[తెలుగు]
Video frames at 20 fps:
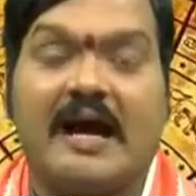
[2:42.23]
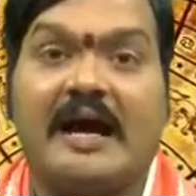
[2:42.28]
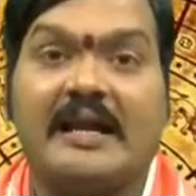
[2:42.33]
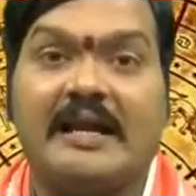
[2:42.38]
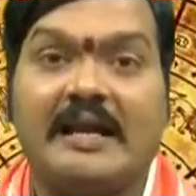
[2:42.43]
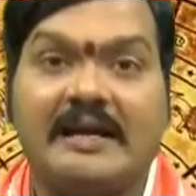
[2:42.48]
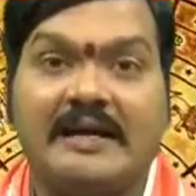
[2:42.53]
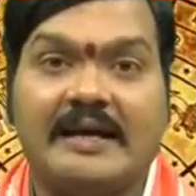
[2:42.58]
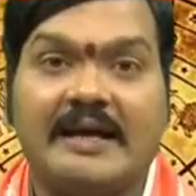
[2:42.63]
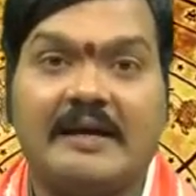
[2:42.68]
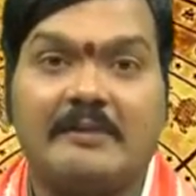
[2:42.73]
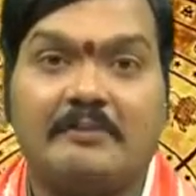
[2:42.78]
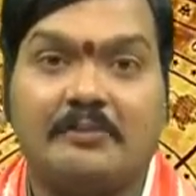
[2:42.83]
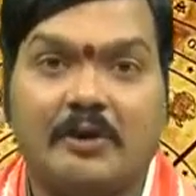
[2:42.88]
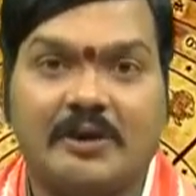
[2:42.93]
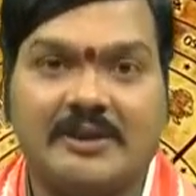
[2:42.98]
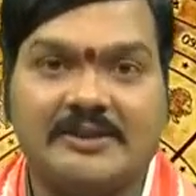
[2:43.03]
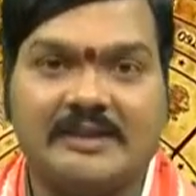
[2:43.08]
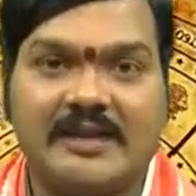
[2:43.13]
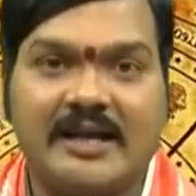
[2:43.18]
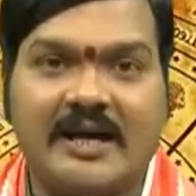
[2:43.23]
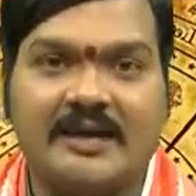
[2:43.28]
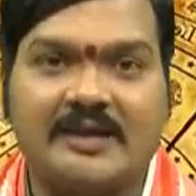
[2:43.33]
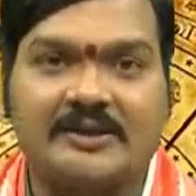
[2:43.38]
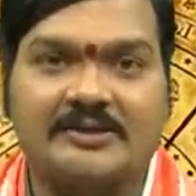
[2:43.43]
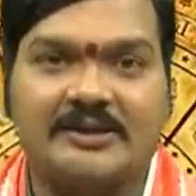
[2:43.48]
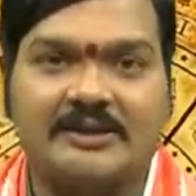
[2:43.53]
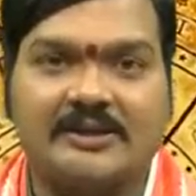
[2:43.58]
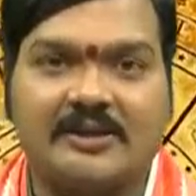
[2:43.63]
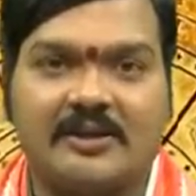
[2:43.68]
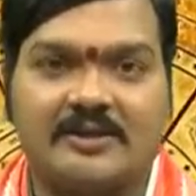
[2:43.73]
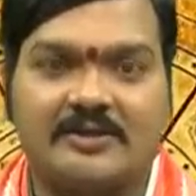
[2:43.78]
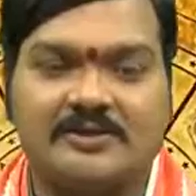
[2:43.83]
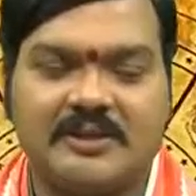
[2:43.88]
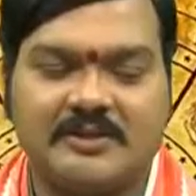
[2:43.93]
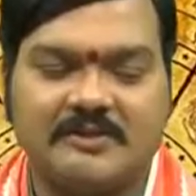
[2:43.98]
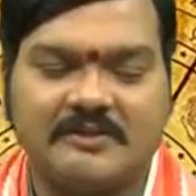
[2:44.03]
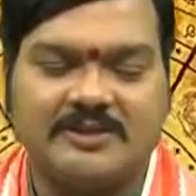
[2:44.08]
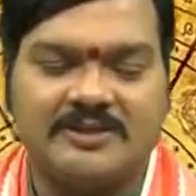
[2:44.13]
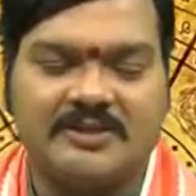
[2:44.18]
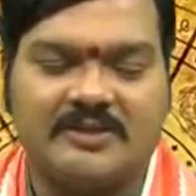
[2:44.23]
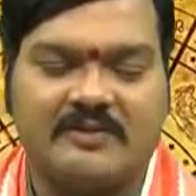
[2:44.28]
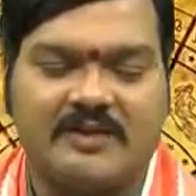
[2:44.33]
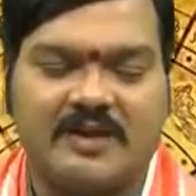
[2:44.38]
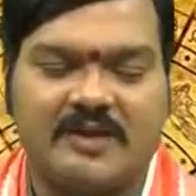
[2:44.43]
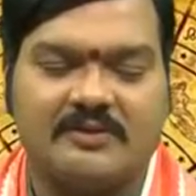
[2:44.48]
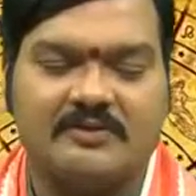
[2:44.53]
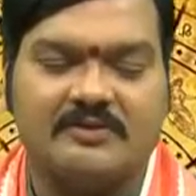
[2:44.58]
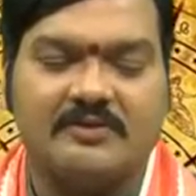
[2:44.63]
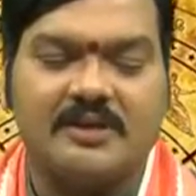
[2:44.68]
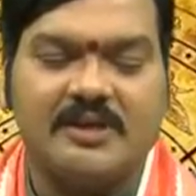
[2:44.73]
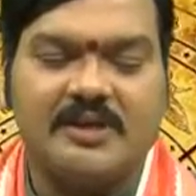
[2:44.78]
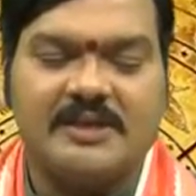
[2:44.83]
అలాగే మృగశిర నక్షత్రంలో జన్మించిన వాళ్ళు